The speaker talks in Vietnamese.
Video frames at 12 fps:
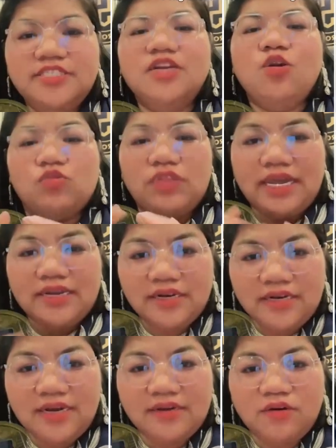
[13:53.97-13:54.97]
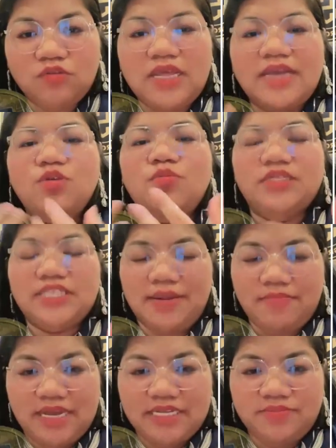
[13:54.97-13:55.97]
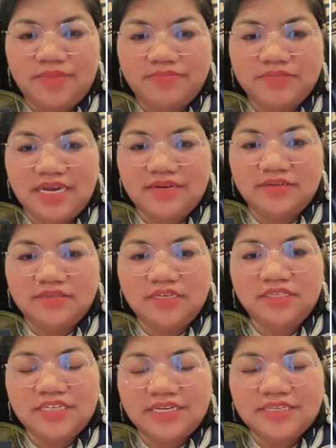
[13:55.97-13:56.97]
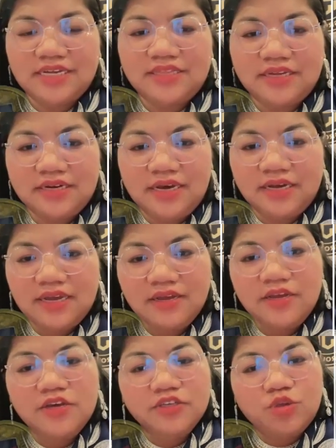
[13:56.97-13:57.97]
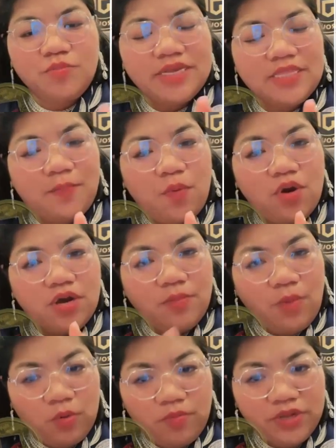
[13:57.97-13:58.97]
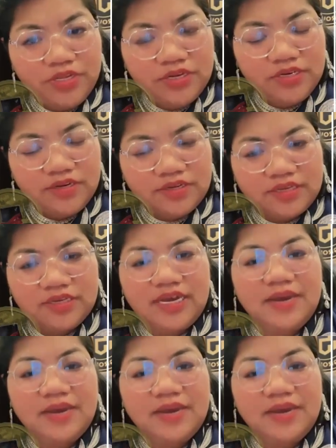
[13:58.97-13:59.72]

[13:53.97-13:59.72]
chân lục tay đang đằng lục tay vô mà chạy lệ mẹp chạy chân trai trai thật đằng á xung bay tập po có bộ po dưới nó cả thời